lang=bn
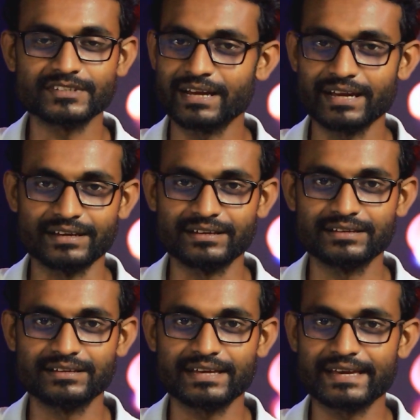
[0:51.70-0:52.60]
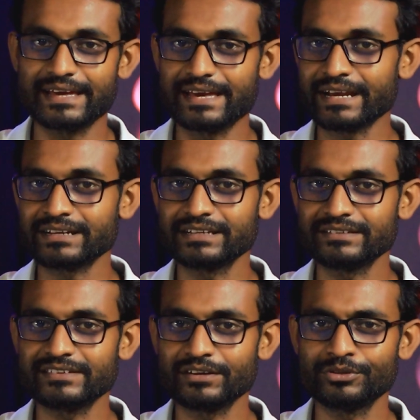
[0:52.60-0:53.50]
হ্যাঁ একটা
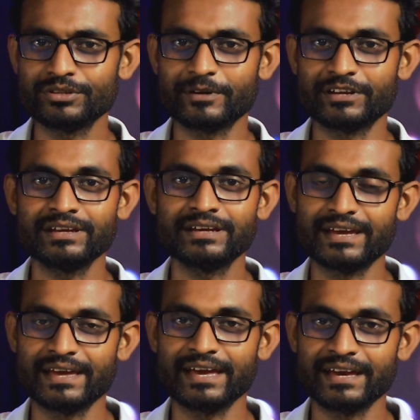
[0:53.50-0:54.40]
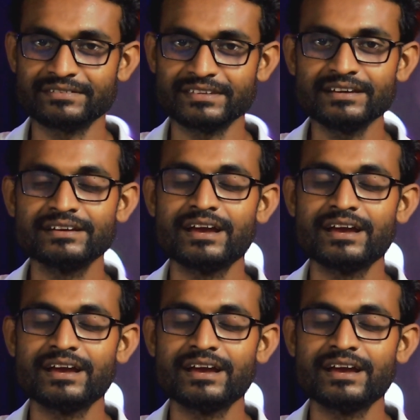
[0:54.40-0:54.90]
আনসার হতে পারে হ্যাঁ আছে